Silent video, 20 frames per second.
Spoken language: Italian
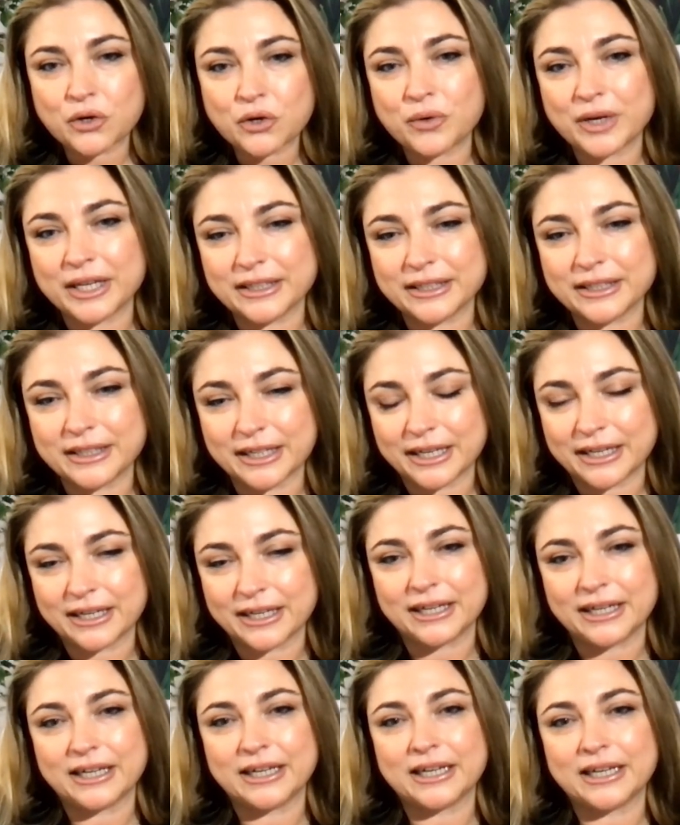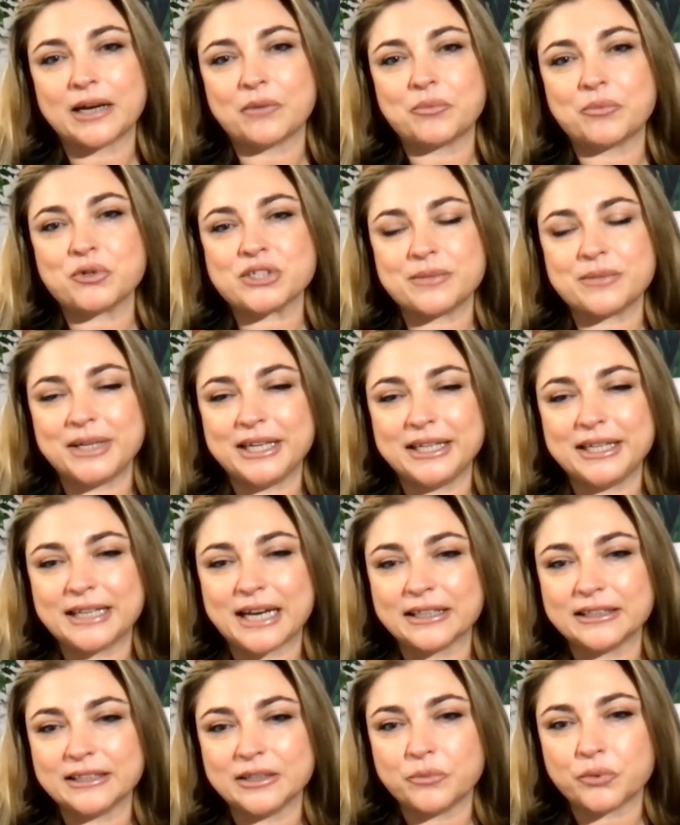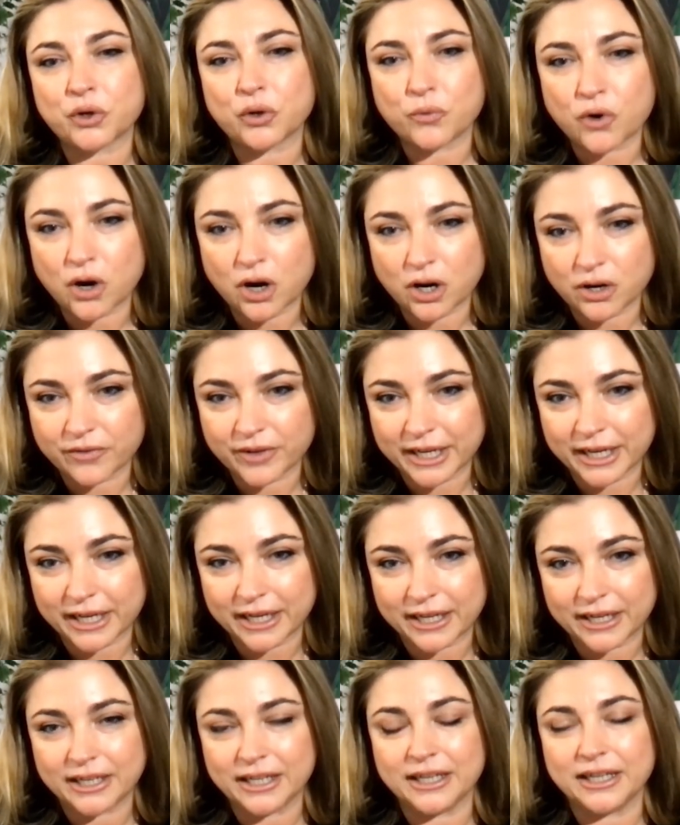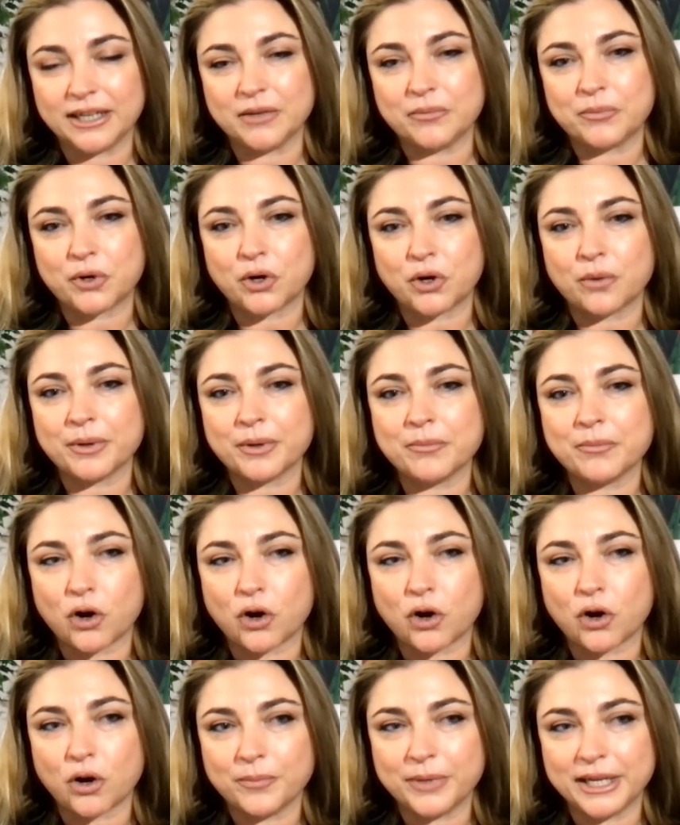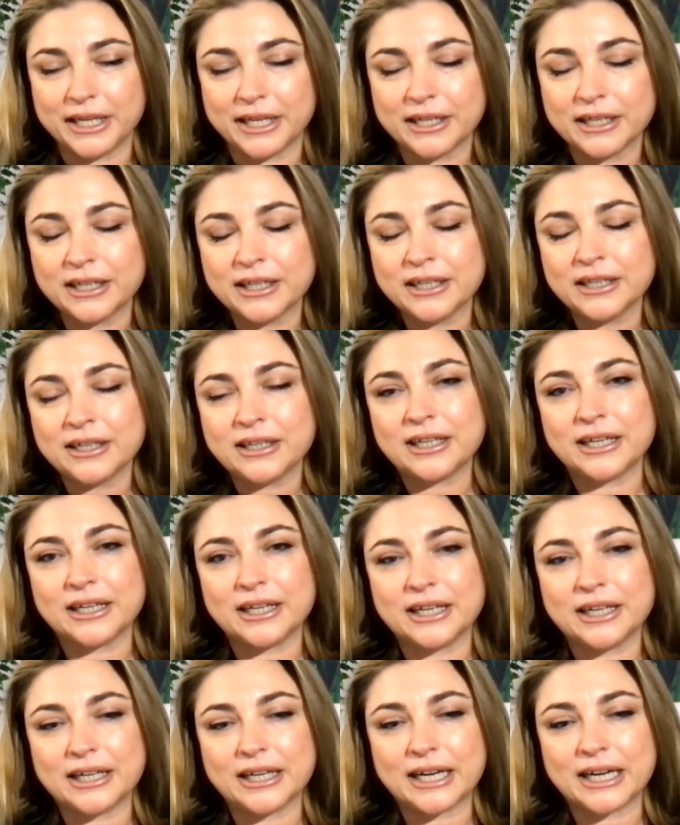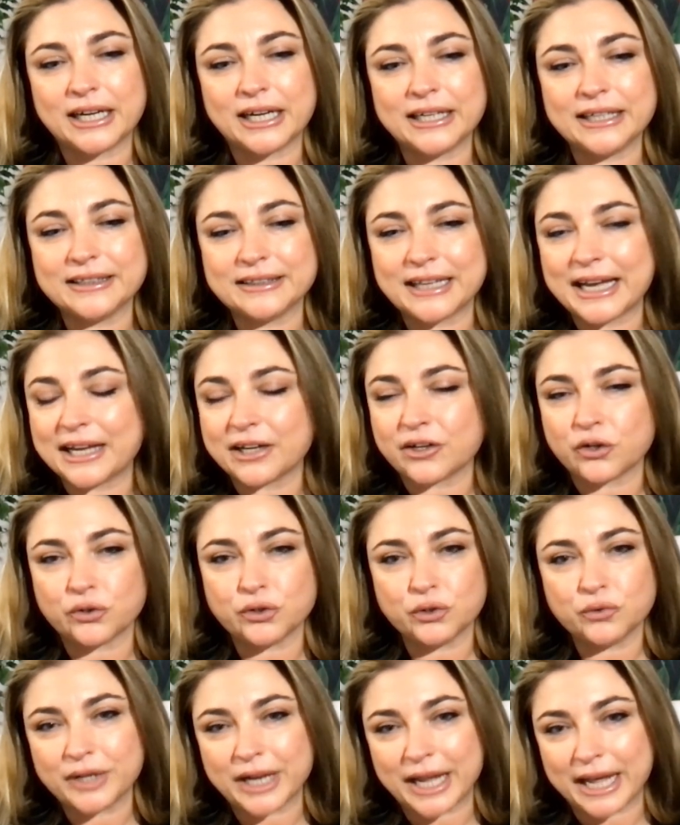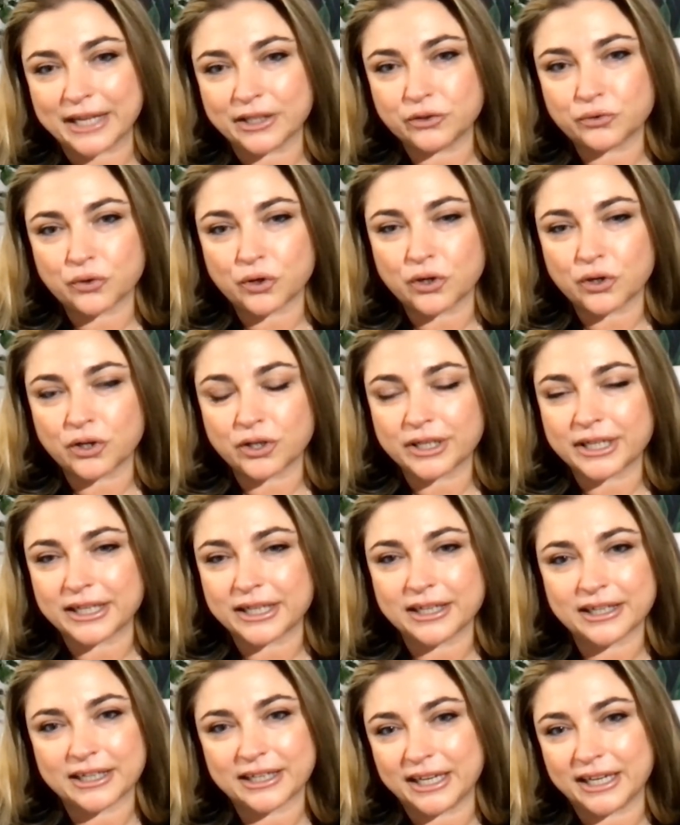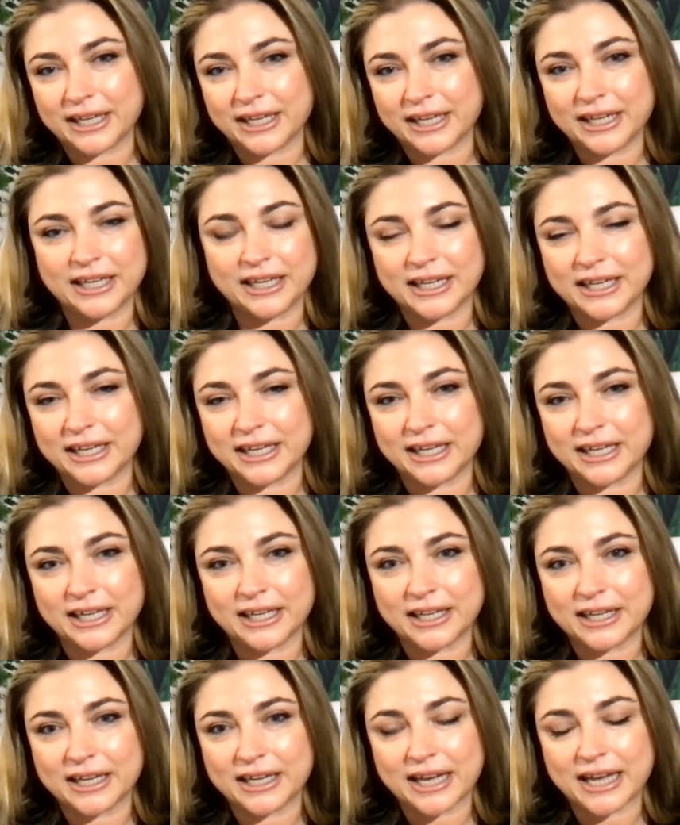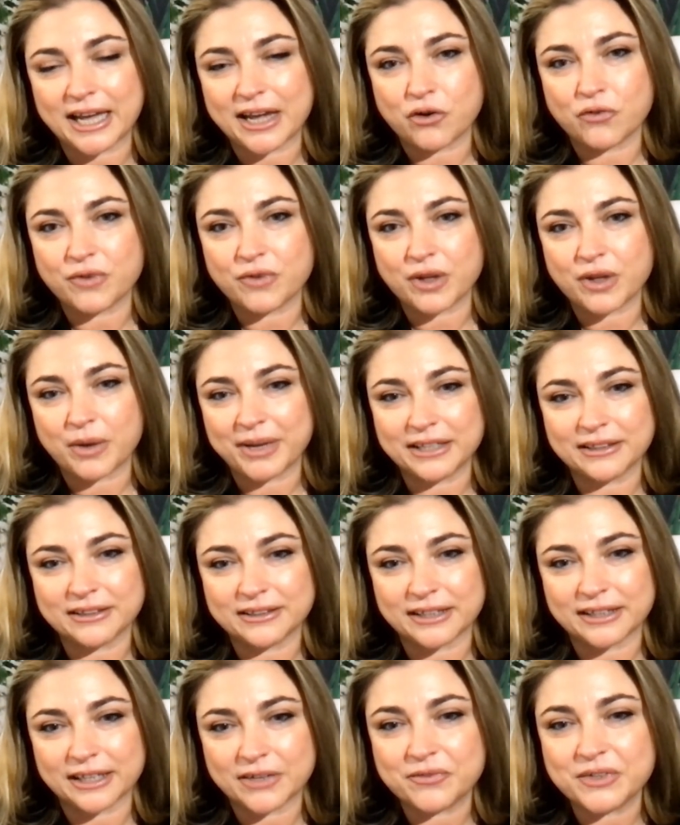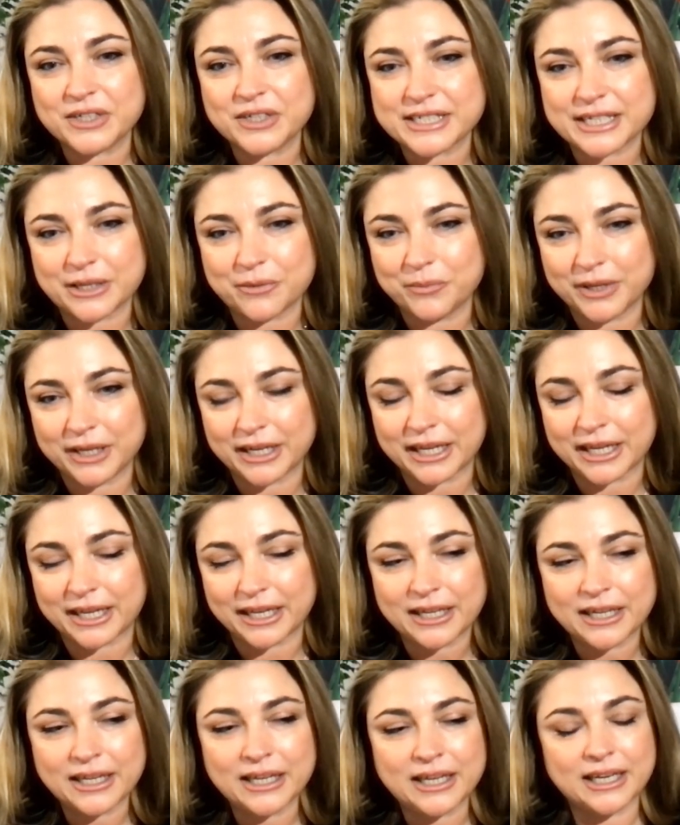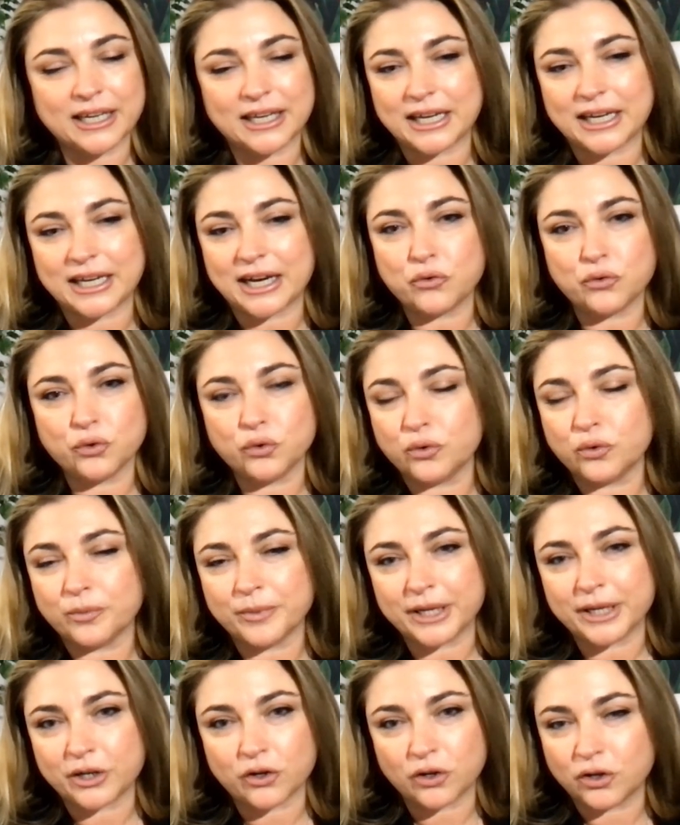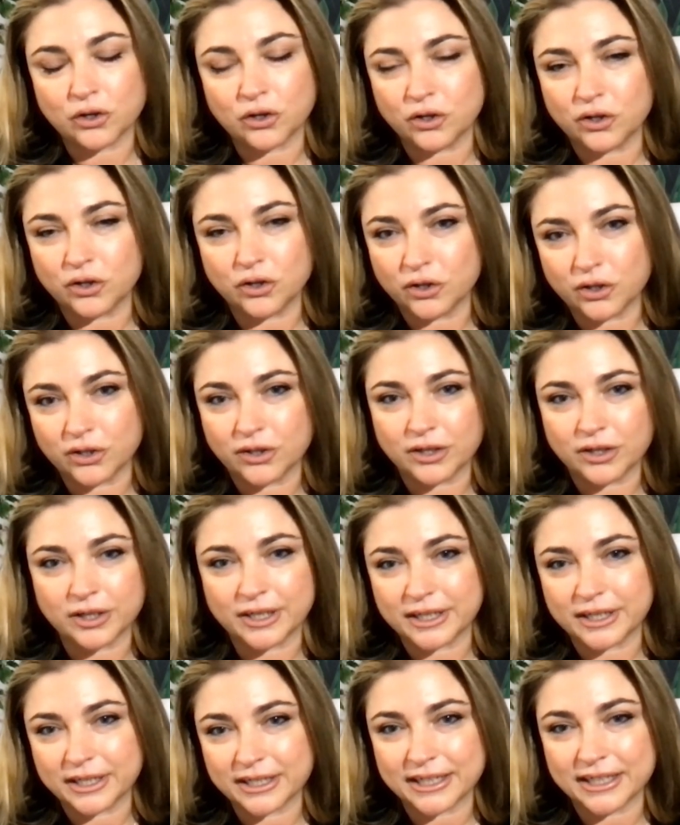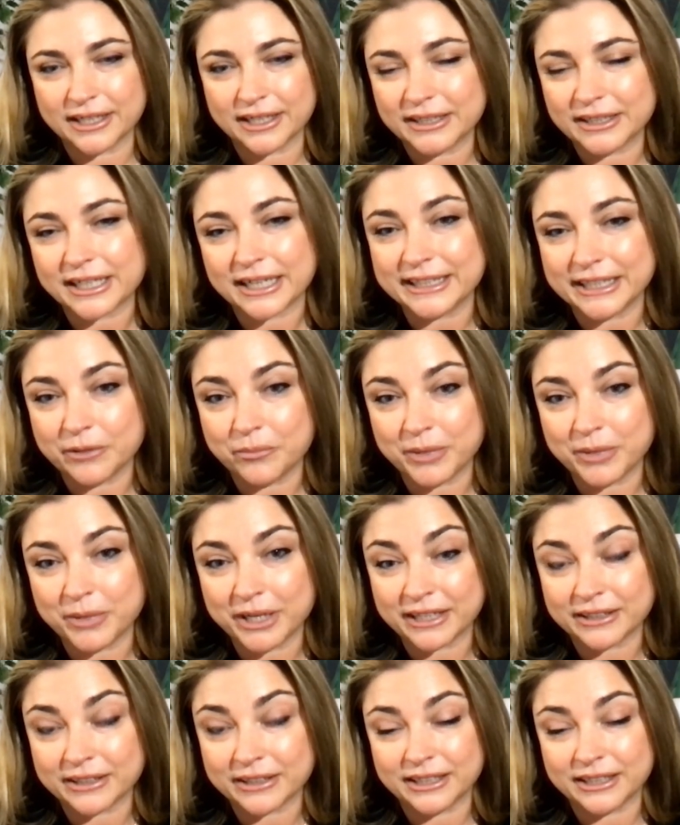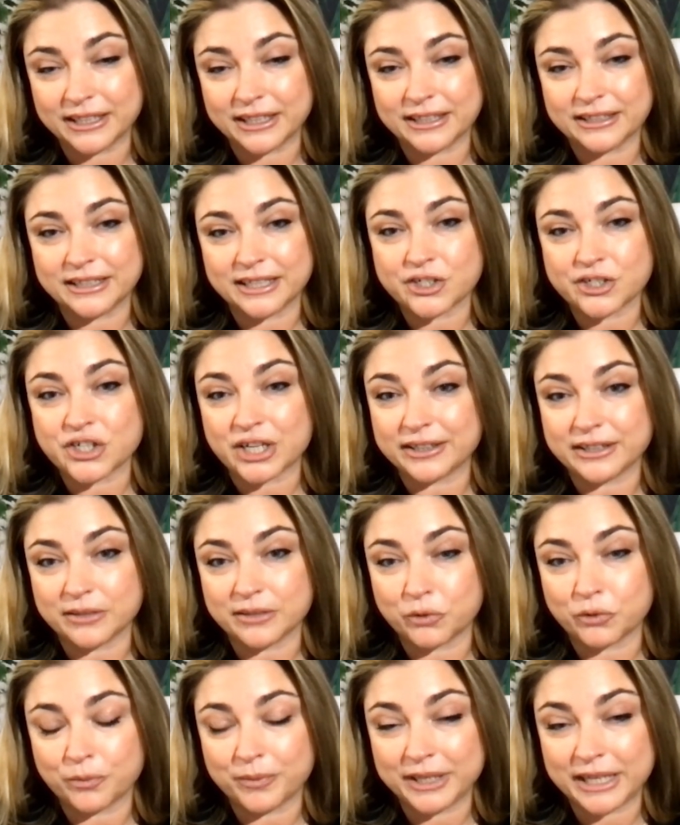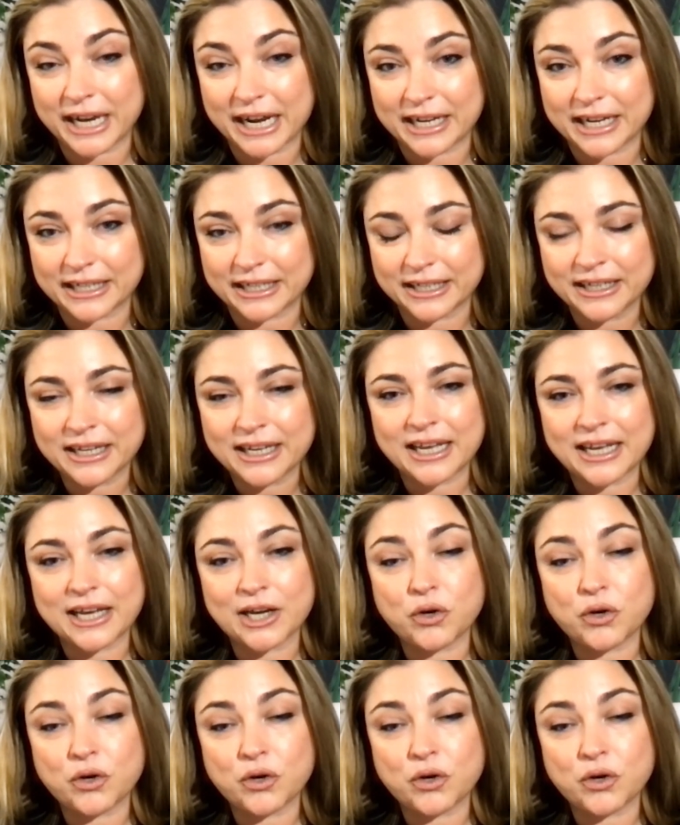Quindi eh, la possibilità di promuovere i propri immobili eh, all'interno di un network che eh, è ovviamente visibile eh, a un numero eh, incredibile di, di agenti immobiliari